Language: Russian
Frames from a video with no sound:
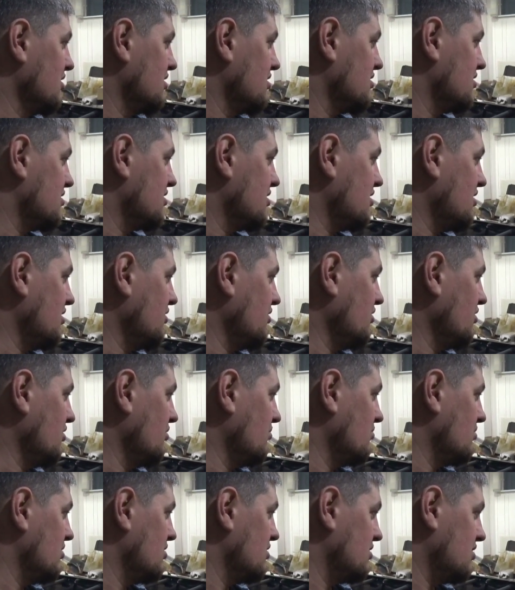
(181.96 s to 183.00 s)

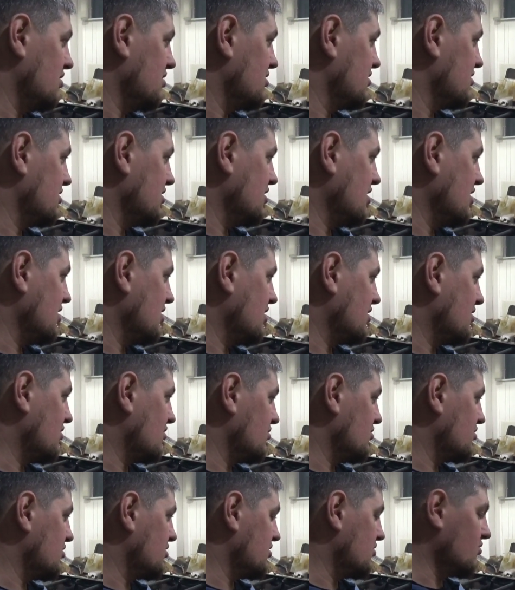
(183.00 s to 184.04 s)
Зальем, не знаю,
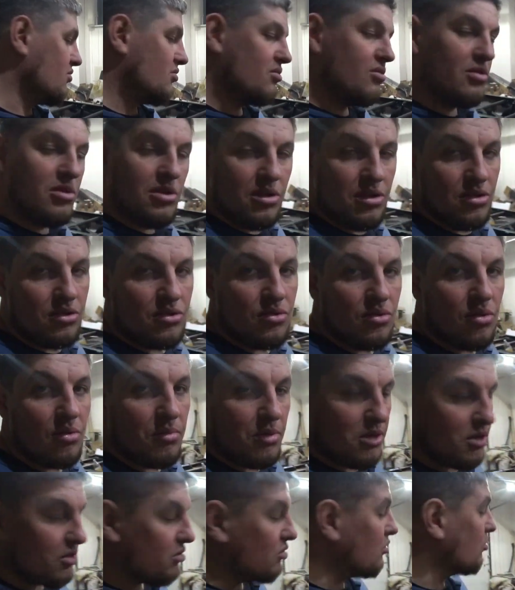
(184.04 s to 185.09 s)
короче. Ну и что
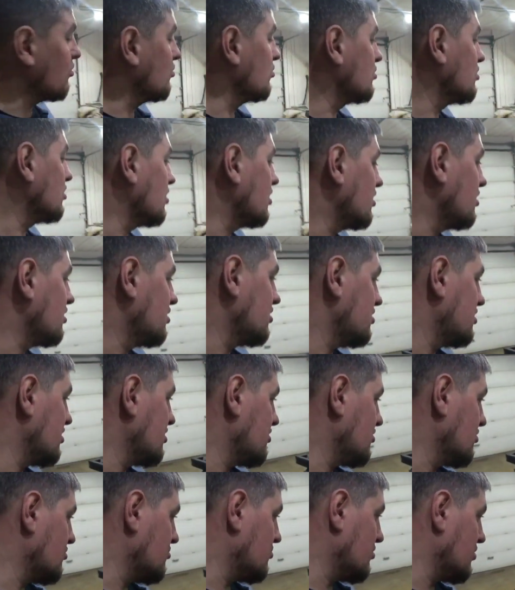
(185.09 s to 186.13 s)
по итогу-то? Сейчас
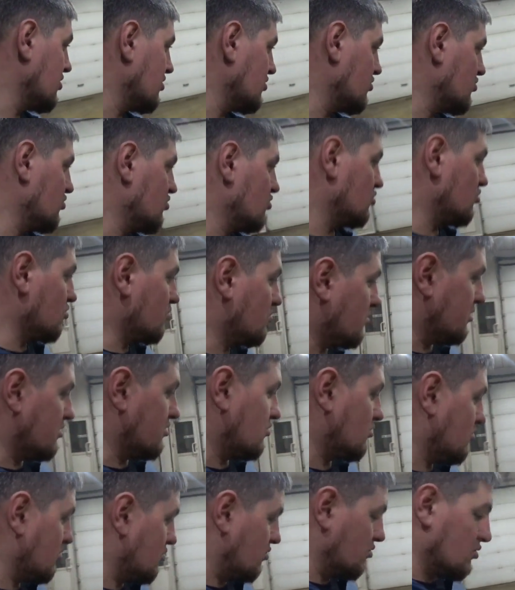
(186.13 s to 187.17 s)
вам покажу, что по
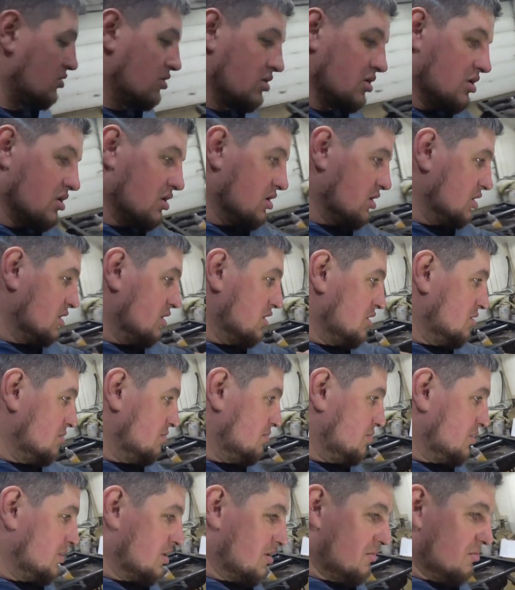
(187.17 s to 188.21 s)
итогу.
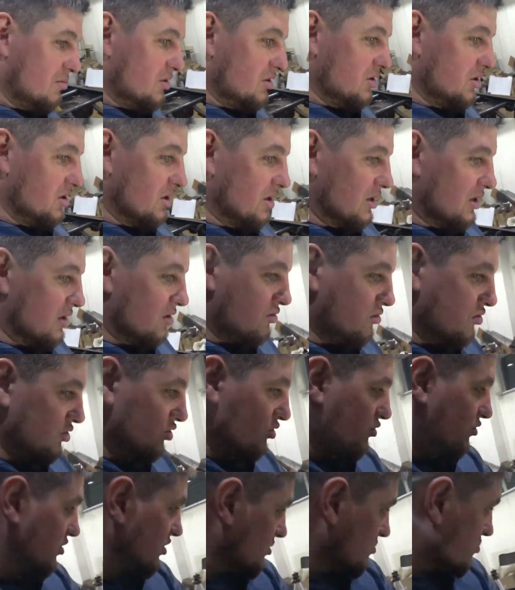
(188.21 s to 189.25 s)
Промыл я,
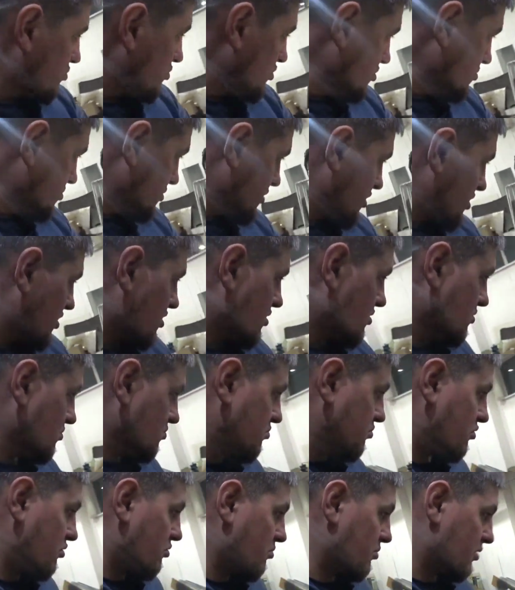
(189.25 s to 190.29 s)
короче, все пробки.
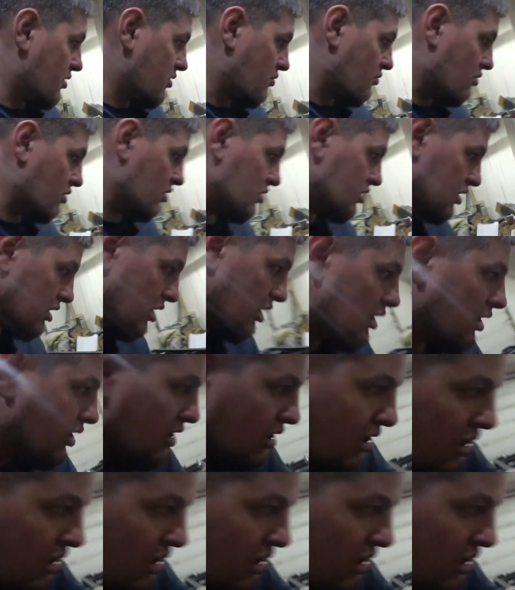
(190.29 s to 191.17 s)
Пробки вот снял.